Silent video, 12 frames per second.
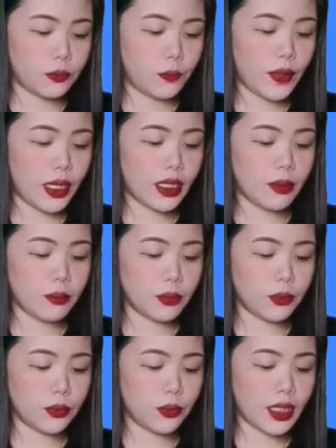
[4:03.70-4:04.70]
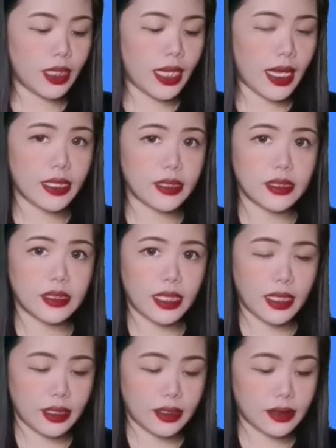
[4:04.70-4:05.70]
welcome to Google
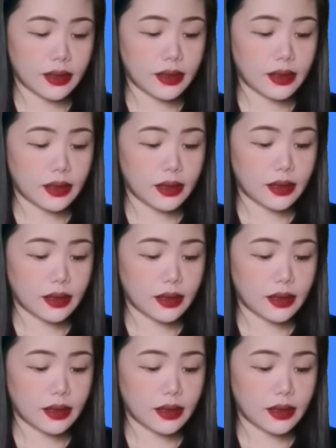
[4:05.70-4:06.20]
AdSense.